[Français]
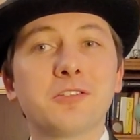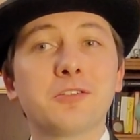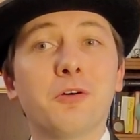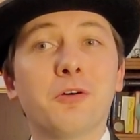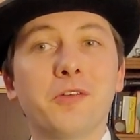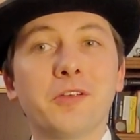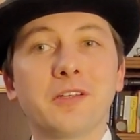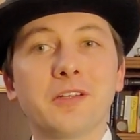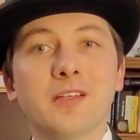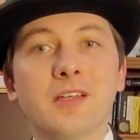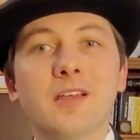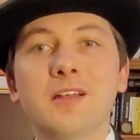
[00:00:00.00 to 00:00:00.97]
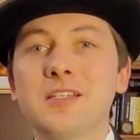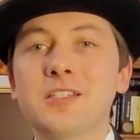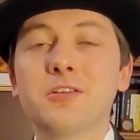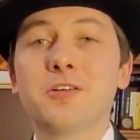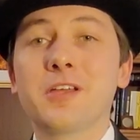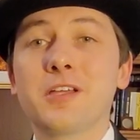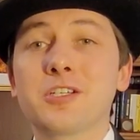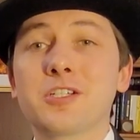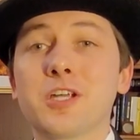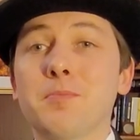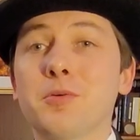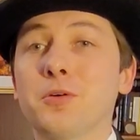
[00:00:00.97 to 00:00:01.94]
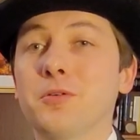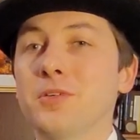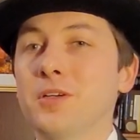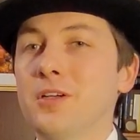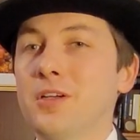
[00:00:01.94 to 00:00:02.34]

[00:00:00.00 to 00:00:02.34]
Historian, l'historien des chapeaux.